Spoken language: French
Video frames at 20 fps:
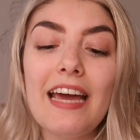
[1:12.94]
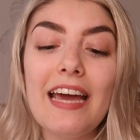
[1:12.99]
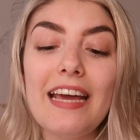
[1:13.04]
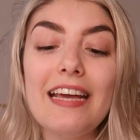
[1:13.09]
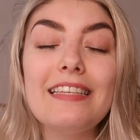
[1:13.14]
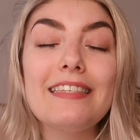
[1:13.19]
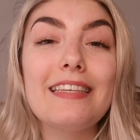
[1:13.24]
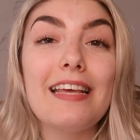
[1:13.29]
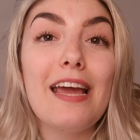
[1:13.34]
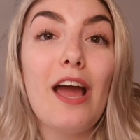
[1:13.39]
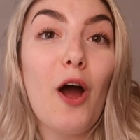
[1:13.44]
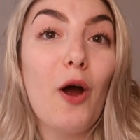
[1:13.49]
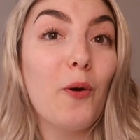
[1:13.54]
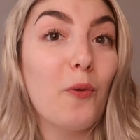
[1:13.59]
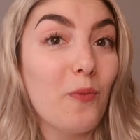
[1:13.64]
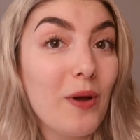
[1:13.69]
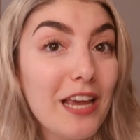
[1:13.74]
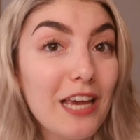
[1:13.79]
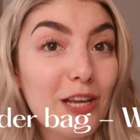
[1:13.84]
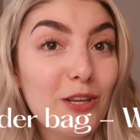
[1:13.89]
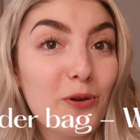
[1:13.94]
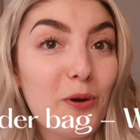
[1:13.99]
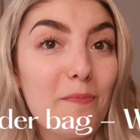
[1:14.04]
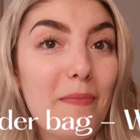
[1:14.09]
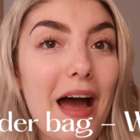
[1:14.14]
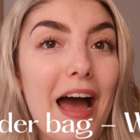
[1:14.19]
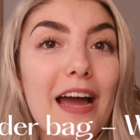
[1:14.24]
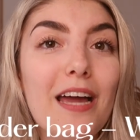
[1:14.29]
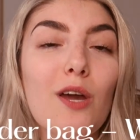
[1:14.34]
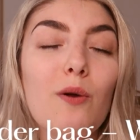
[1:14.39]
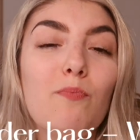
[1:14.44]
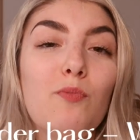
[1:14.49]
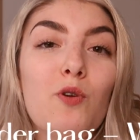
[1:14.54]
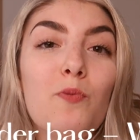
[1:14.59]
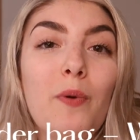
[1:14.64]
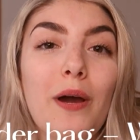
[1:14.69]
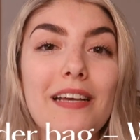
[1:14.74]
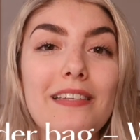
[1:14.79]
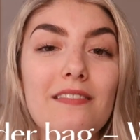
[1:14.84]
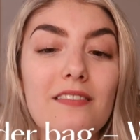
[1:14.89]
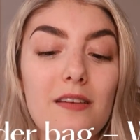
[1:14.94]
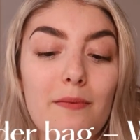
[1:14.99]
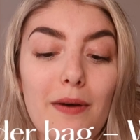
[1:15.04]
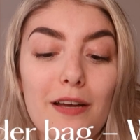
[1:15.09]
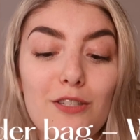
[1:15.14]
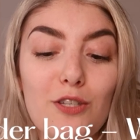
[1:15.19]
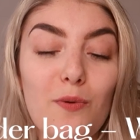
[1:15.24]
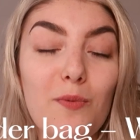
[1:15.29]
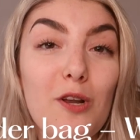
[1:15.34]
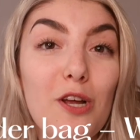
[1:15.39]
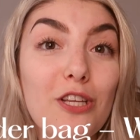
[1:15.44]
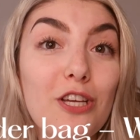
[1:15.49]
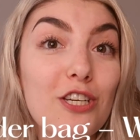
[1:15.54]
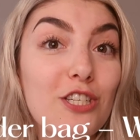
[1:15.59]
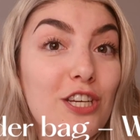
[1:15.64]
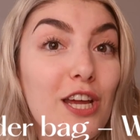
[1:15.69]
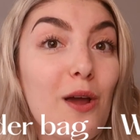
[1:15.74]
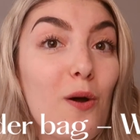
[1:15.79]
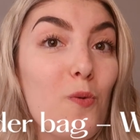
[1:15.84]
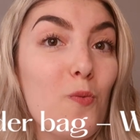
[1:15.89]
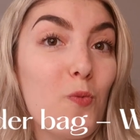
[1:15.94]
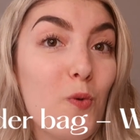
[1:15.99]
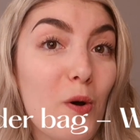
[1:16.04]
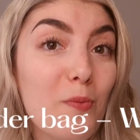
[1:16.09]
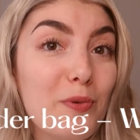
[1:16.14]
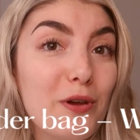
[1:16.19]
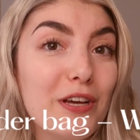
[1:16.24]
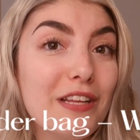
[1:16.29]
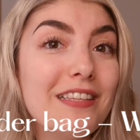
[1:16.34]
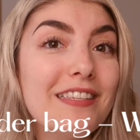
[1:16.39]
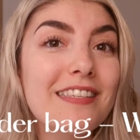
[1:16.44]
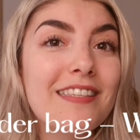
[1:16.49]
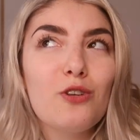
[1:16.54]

Et c'est un Weekender Bag, plus précisément celui-là de chez Woman's.